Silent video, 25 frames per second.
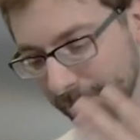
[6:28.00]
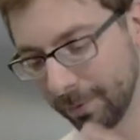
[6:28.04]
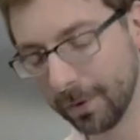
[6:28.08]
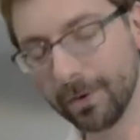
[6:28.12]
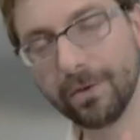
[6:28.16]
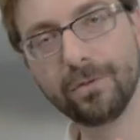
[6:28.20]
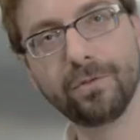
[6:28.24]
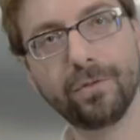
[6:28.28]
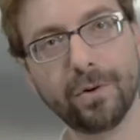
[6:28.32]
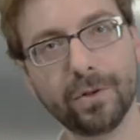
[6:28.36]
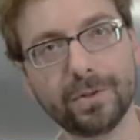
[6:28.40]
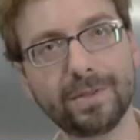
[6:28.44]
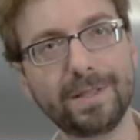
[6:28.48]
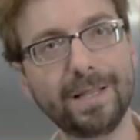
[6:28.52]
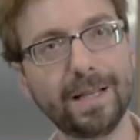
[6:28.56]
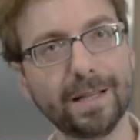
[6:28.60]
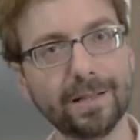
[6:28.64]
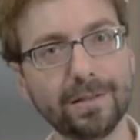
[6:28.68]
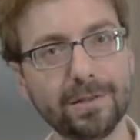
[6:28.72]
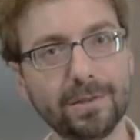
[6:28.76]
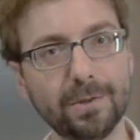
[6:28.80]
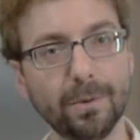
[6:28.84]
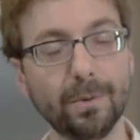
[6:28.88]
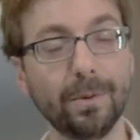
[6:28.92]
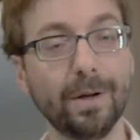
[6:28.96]
bonne
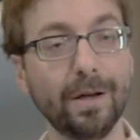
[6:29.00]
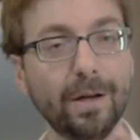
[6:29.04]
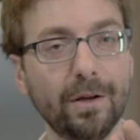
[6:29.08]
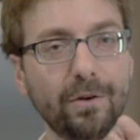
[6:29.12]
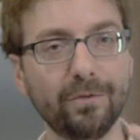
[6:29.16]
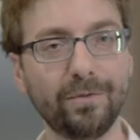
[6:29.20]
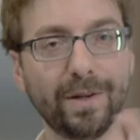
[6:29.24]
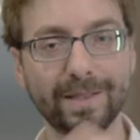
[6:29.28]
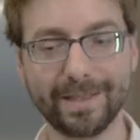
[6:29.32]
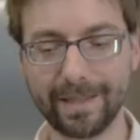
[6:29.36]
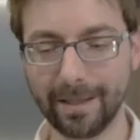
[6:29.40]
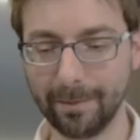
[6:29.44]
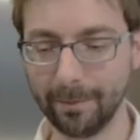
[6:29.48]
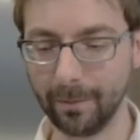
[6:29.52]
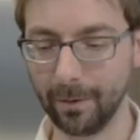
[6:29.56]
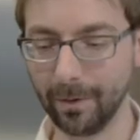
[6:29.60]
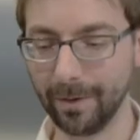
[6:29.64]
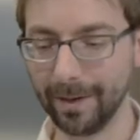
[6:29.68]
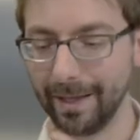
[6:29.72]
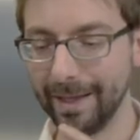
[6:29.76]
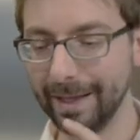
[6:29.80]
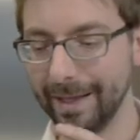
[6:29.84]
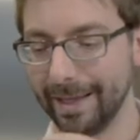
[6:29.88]
ventilation, fatalement.